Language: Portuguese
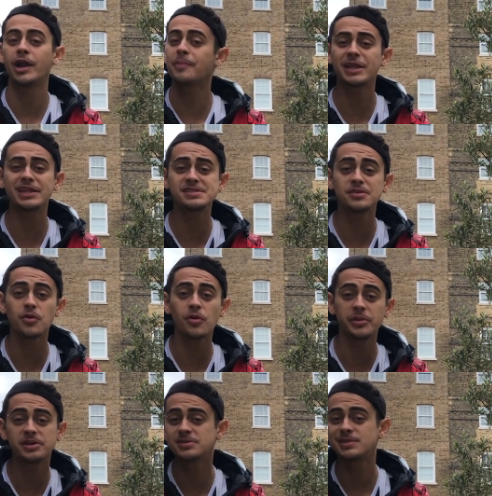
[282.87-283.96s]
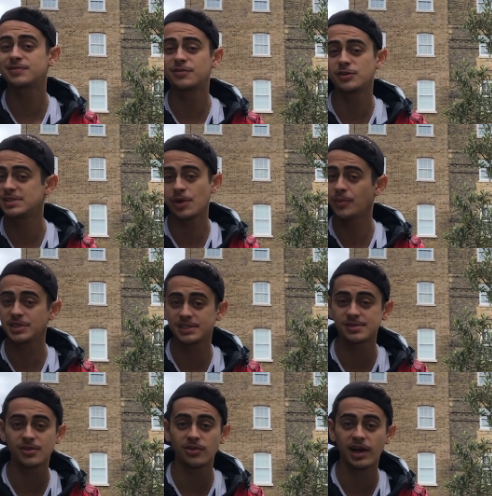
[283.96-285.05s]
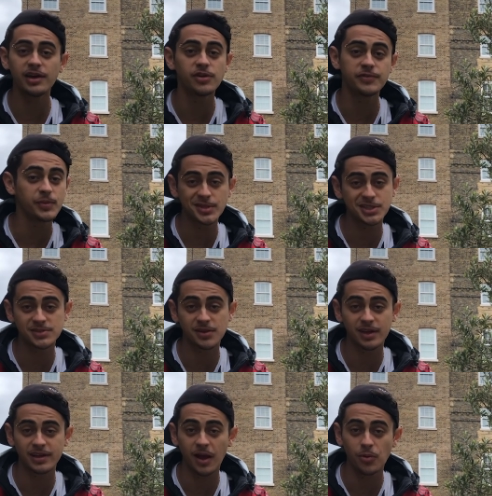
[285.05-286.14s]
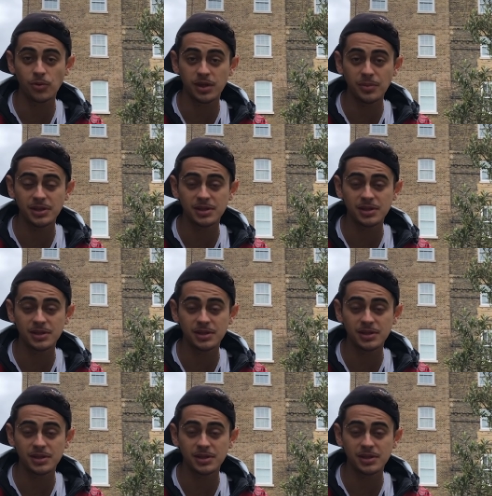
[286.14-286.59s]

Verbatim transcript: era pra ter sido comigo se fosse eu mexendo no celular, e eu fico mexendo no celular na rua o tempo